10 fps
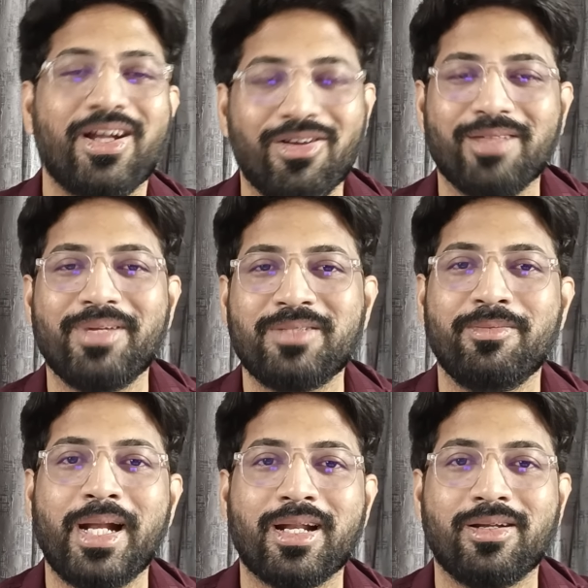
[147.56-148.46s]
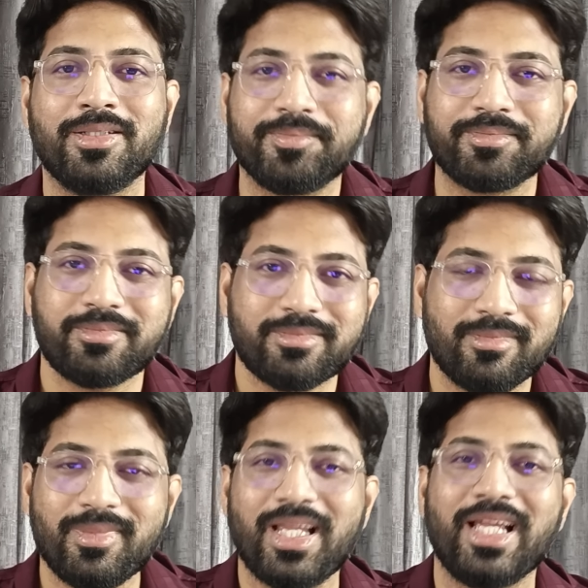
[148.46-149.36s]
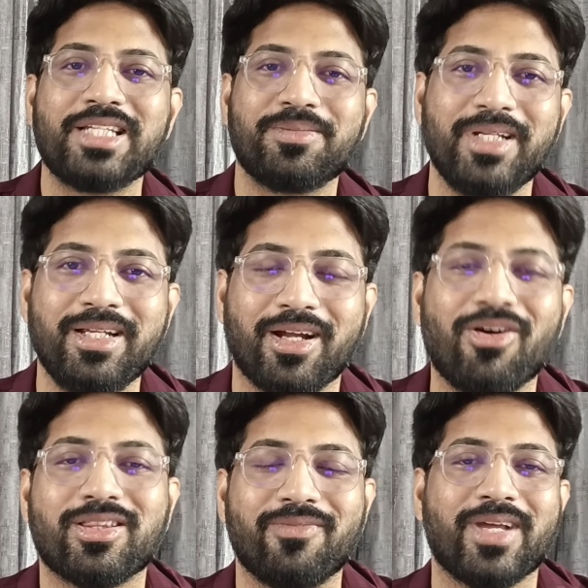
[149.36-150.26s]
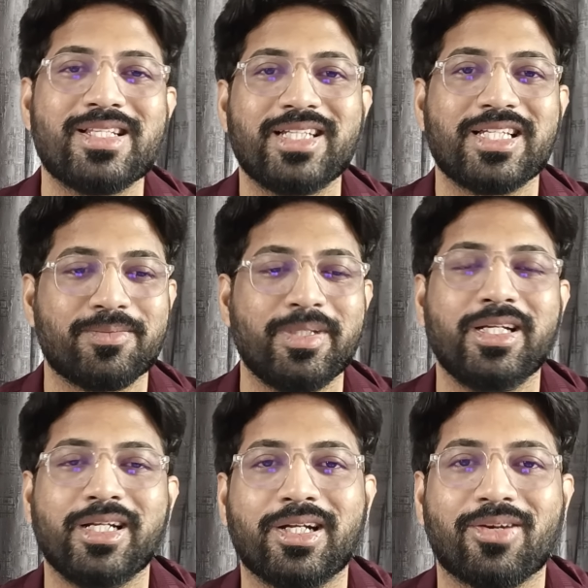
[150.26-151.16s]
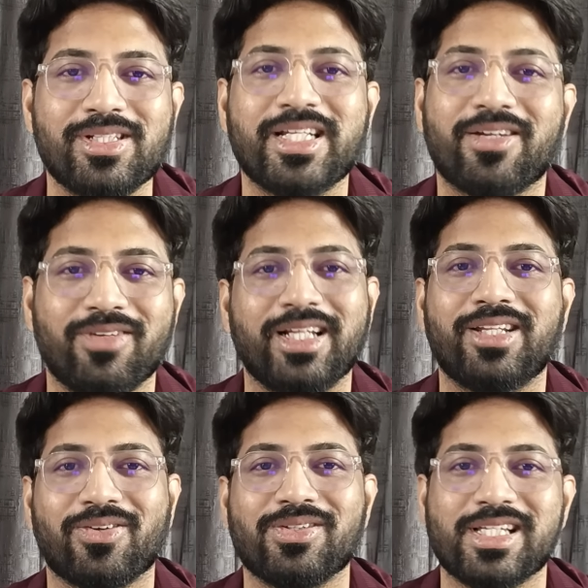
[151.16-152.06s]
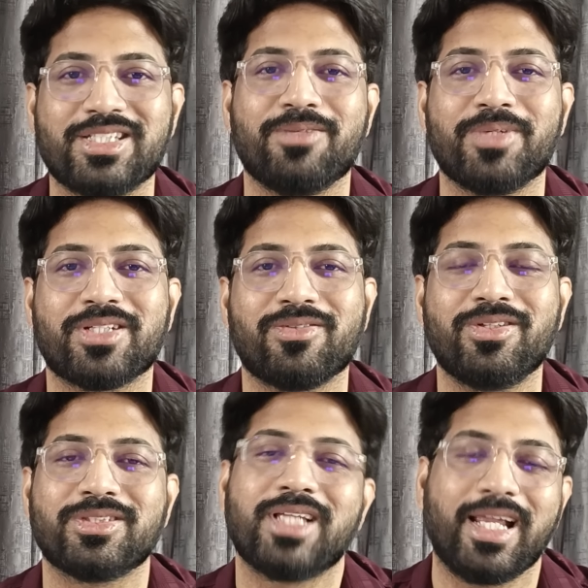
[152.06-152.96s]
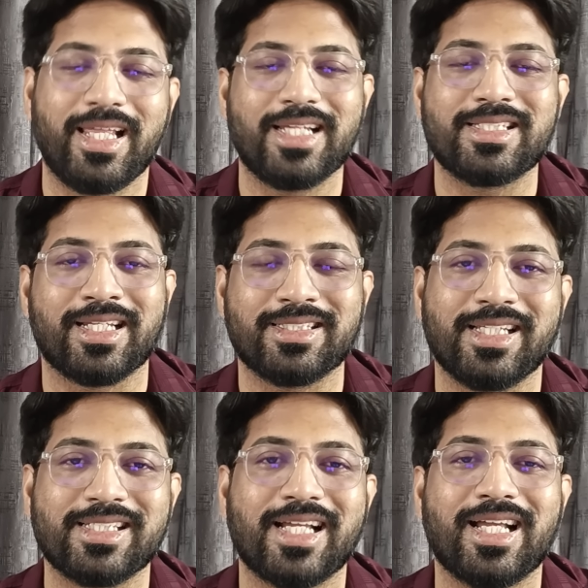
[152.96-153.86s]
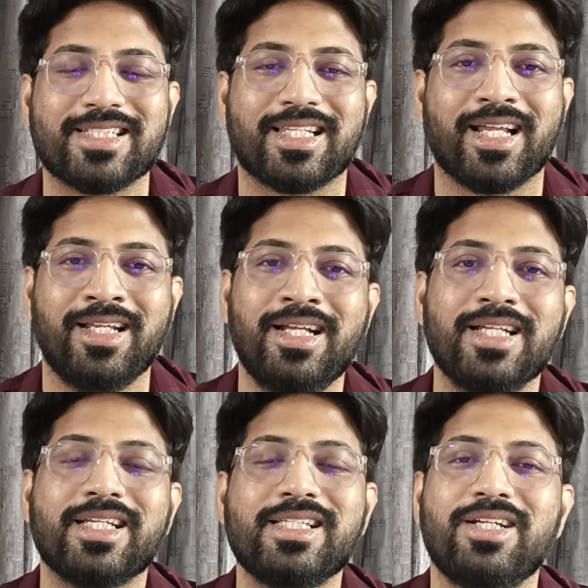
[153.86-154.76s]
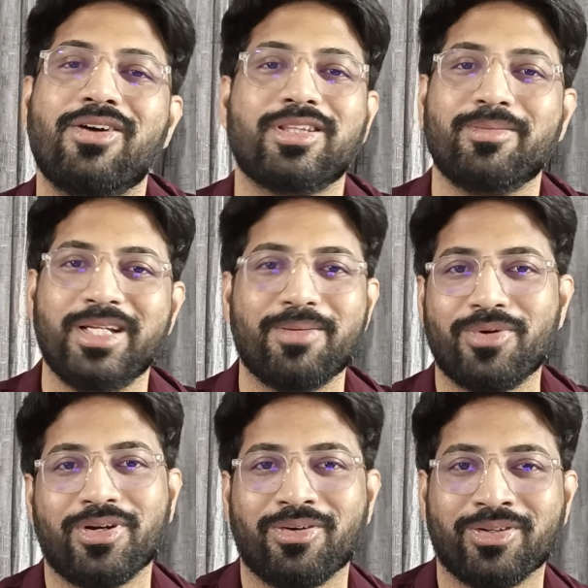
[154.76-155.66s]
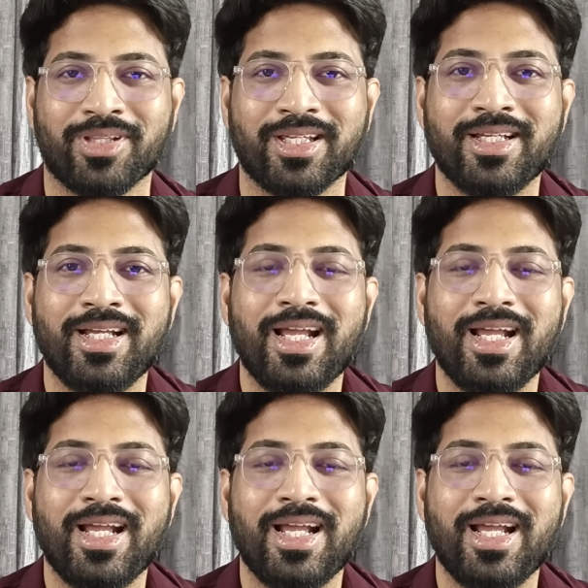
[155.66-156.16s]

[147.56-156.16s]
గౌతమ్ యష్మి మ్యాటర్లో యష్మిని గౌతమ్ ఫ్యాన్స్ యష్మిని ట్రోల్ చేయడం లేదా తక్కువ చేసి చూపించడం ఏదైనా సరే సీరియస్గా కానీ చేసి గౌతమ్ లేపుకోవటం ఉంటుంది